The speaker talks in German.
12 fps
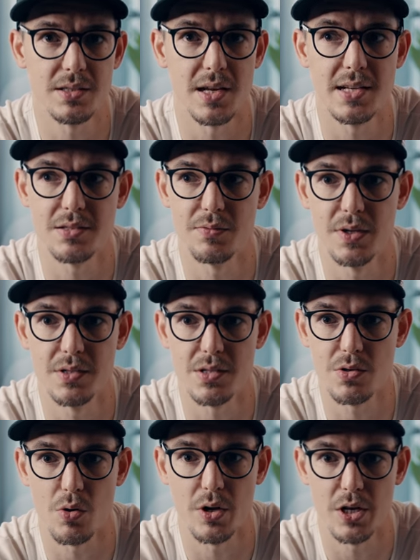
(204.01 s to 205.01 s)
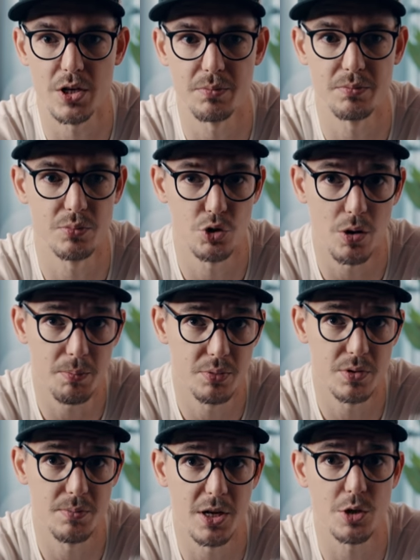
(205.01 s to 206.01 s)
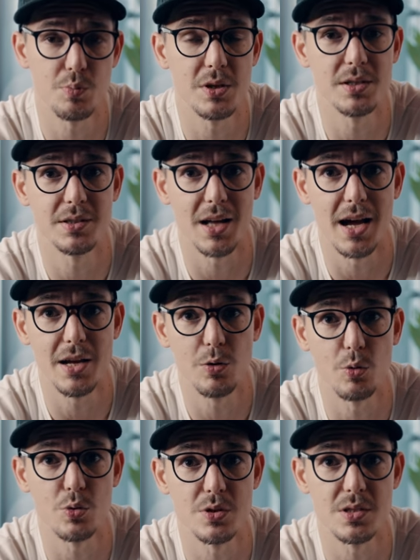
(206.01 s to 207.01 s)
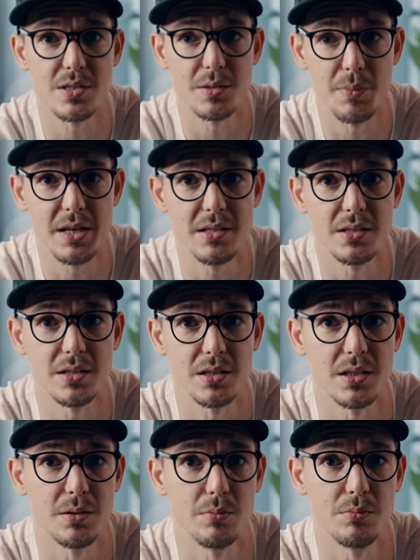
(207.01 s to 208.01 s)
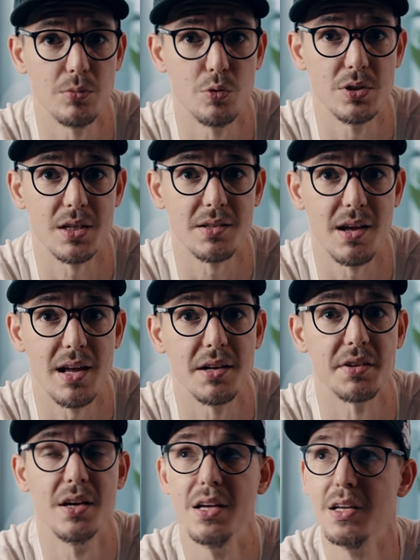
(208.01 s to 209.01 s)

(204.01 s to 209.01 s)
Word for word: Das heißt, wenn sich euer Shop zum Beispiel in drei große Segmente ähm, unterteilt,